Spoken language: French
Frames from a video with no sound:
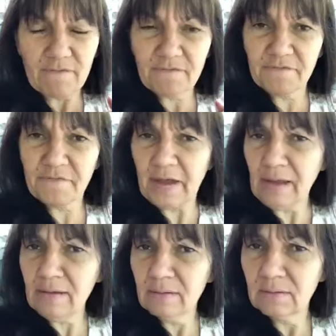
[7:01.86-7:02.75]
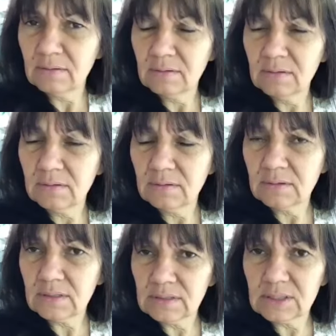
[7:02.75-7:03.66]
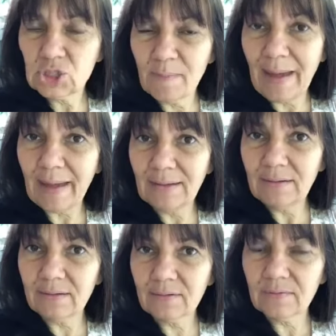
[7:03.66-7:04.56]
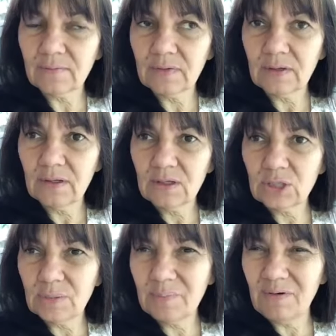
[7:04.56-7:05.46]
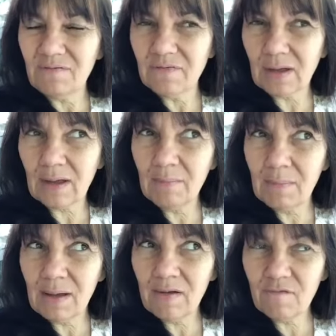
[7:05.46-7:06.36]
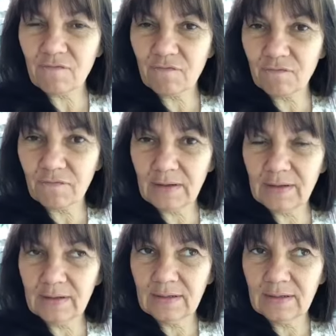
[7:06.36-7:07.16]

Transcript: faim? sais si je m'arrête, là, j'ai pas vraiment faim.